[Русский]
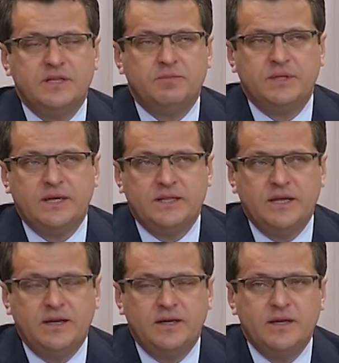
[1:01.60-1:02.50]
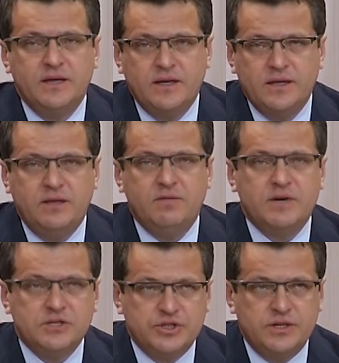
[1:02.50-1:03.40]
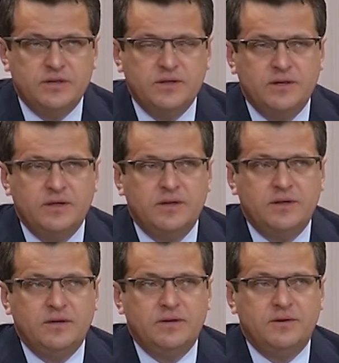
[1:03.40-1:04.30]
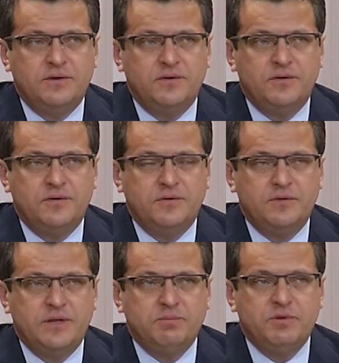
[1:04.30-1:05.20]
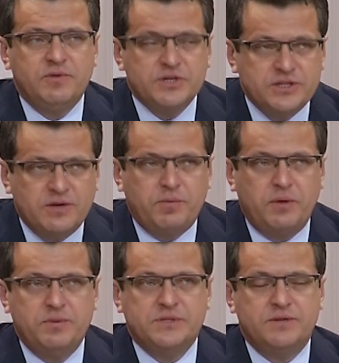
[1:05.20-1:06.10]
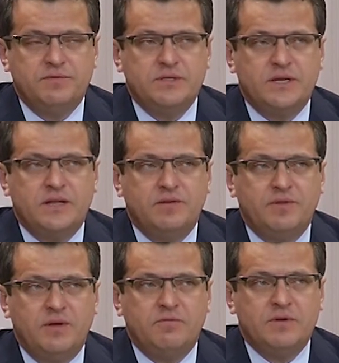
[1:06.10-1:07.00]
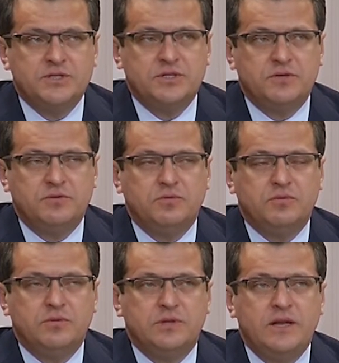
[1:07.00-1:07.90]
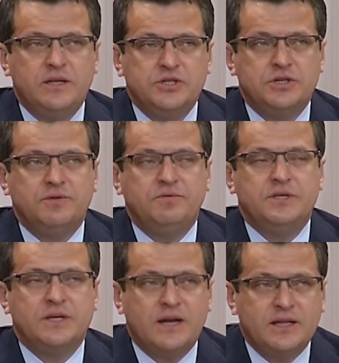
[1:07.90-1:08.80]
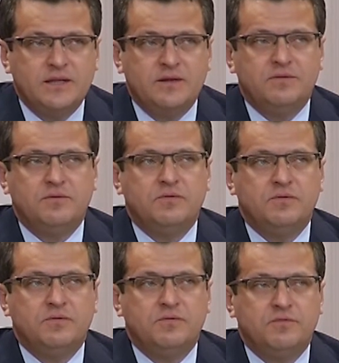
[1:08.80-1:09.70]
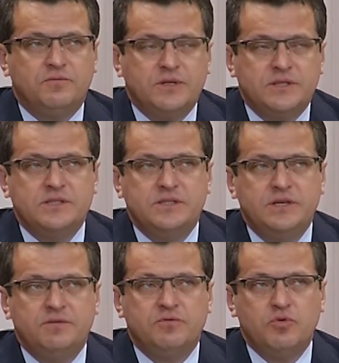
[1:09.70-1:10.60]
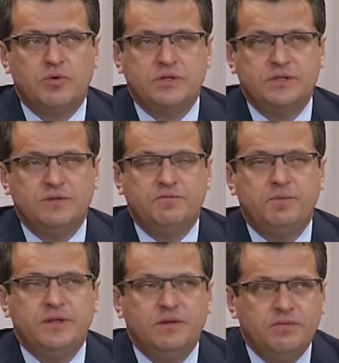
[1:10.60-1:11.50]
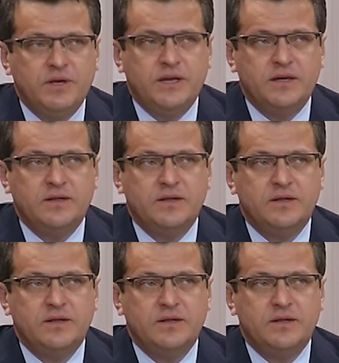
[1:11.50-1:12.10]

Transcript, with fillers: там и так далее. Неважно. Э, нам не важна прописка ветеранов, нам важно наличие ветерана э, в этот день в городе, в преддверии.